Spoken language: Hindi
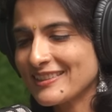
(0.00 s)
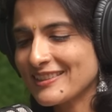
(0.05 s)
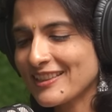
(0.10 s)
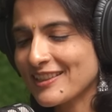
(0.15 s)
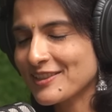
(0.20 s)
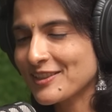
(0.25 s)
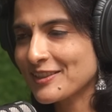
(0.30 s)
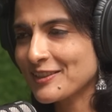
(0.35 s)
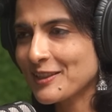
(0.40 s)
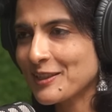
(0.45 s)
जय
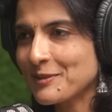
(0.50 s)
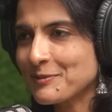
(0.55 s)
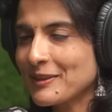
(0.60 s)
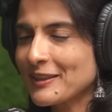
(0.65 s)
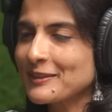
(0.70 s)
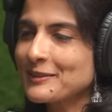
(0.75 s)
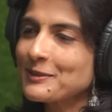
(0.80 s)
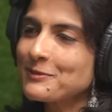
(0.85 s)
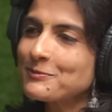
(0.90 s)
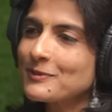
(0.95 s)
श्री राम
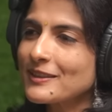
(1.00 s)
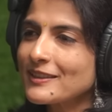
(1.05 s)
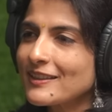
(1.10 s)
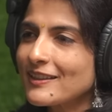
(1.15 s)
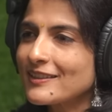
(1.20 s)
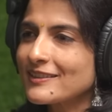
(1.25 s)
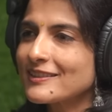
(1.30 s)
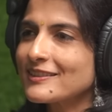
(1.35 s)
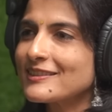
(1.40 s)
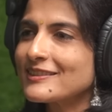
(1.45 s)
एकदम बढ़िया
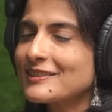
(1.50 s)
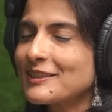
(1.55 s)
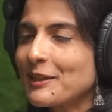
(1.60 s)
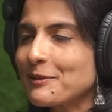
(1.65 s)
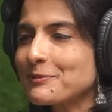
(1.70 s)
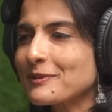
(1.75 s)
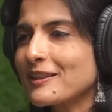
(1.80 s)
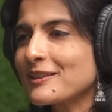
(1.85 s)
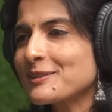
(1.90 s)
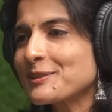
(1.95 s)
अरिहंत आप
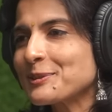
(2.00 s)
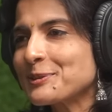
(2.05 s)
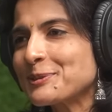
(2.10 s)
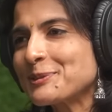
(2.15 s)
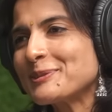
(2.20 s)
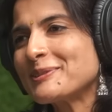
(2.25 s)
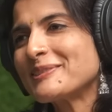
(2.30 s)
कैसे हो